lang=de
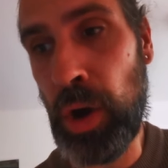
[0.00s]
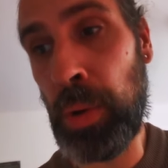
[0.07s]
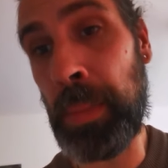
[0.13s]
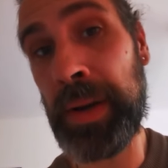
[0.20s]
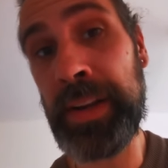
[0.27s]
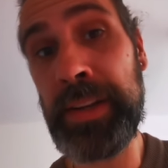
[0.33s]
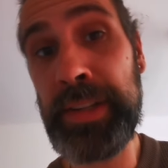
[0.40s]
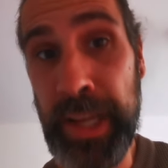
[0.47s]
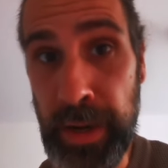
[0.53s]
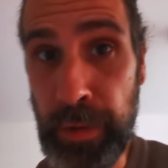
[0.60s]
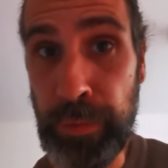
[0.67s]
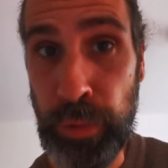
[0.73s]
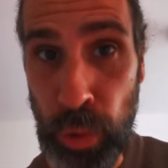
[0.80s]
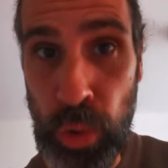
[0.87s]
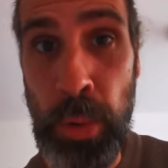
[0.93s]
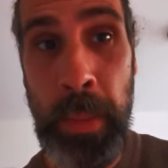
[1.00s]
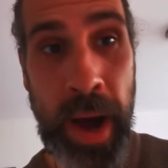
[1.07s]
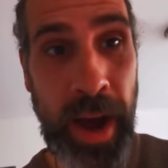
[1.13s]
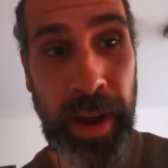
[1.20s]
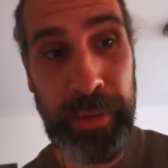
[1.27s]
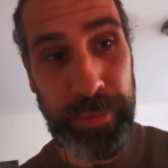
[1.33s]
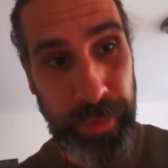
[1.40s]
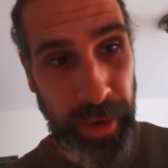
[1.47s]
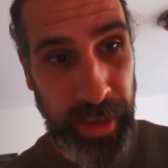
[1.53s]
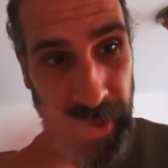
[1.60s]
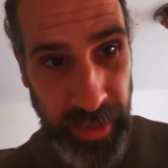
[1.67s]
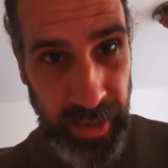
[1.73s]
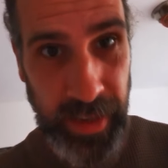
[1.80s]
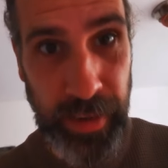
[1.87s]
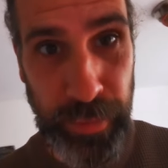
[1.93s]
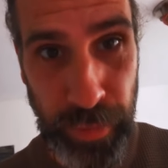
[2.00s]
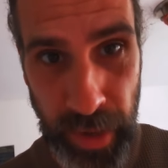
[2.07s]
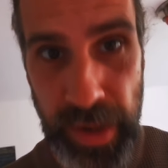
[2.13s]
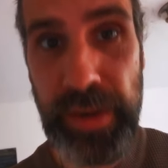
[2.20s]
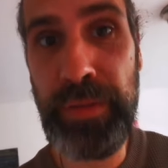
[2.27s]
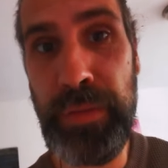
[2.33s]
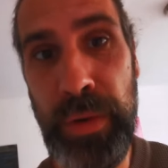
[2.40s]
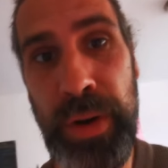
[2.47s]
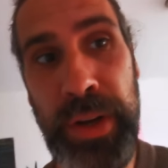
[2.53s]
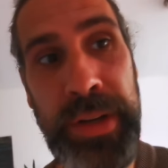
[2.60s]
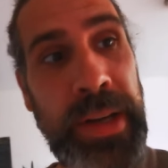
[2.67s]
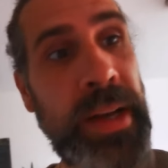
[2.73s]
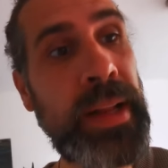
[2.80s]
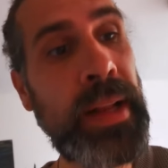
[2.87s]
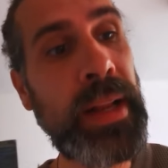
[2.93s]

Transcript: auch meine Telefonnummer einfach hier gewählt wird